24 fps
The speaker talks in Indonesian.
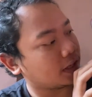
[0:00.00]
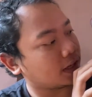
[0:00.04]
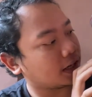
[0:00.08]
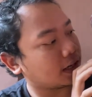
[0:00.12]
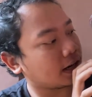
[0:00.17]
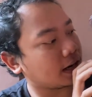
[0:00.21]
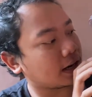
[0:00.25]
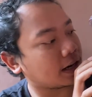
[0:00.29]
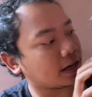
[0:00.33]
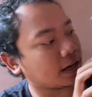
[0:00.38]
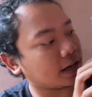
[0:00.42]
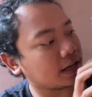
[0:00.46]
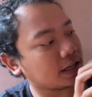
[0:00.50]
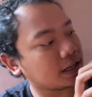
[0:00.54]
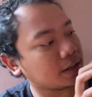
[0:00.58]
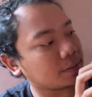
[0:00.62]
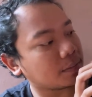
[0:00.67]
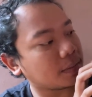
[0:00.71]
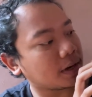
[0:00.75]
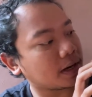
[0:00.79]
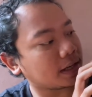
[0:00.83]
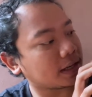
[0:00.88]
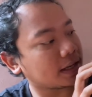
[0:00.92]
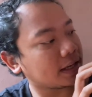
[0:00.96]
Karena di
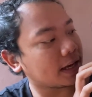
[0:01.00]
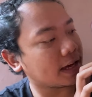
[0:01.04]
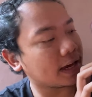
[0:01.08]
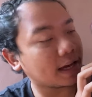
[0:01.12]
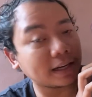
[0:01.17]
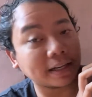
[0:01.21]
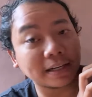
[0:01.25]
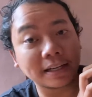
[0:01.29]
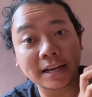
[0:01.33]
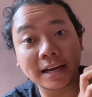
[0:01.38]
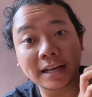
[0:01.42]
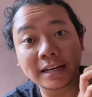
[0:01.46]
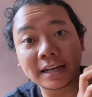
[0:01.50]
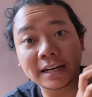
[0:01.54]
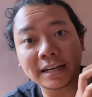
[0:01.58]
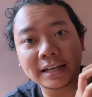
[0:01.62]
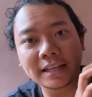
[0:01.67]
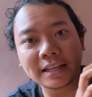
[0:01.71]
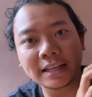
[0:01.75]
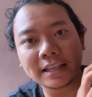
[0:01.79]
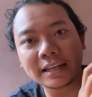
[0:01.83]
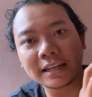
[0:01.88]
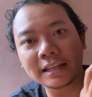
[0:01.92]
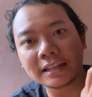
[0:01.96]
bagian kanan
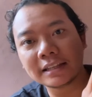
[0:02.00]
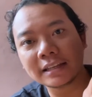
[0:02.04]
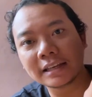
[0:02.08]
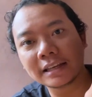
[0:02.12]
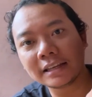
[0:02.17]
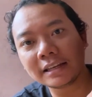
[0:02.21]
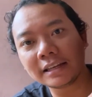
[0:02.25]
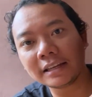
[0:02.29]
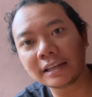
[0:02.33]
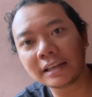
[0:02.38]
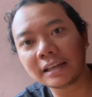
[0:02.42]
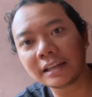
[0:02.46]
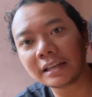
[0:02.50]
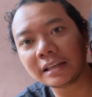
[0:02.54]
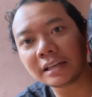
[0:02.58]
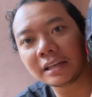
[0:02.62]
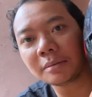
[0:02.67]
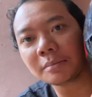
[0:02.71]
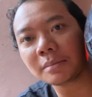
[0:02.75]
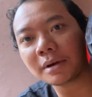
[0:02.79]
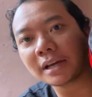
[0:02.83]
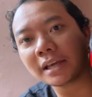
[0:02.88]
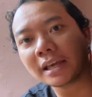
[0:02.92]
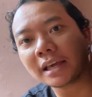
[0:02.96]
kirinya ini, di
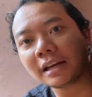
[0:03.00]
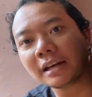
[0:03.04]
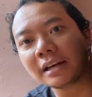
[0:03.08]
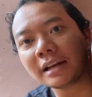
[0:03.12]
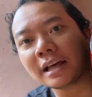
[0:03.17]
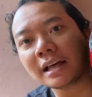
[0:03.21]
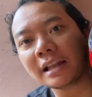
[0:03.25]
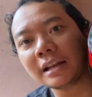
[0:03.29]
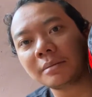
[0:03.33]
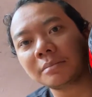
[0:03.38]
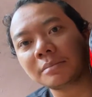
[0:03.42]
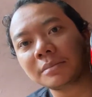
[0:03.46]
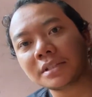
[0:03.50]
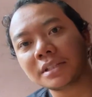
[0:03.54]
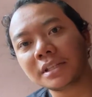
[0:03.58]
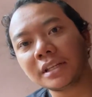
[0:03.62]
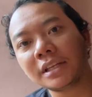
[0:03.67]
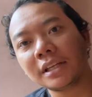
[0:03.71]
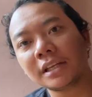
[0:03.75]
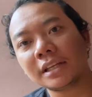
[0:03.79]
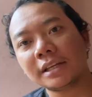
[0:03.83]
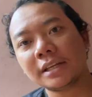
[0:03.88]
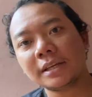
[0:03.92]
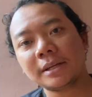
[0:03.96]
bagian dalam
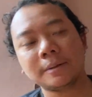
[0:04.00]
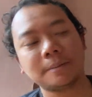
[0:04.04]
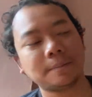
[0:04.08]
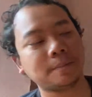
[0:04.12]
sini